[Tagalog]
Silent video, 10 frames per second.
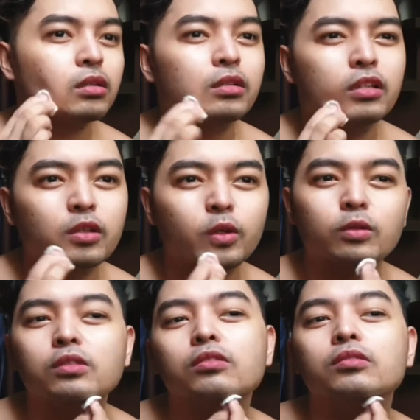Hindi
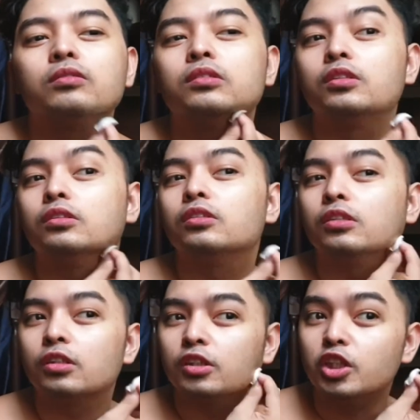yung
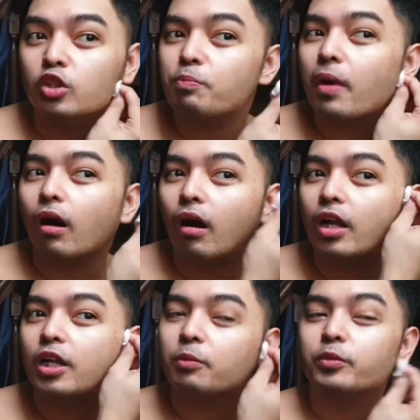hindi nyo pa nga
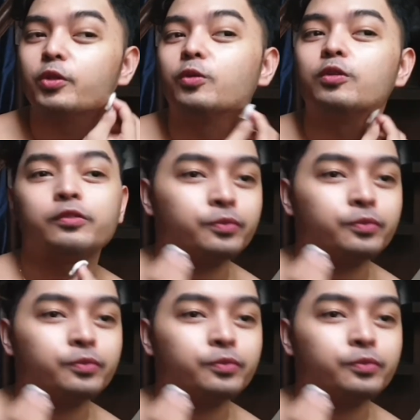alam yung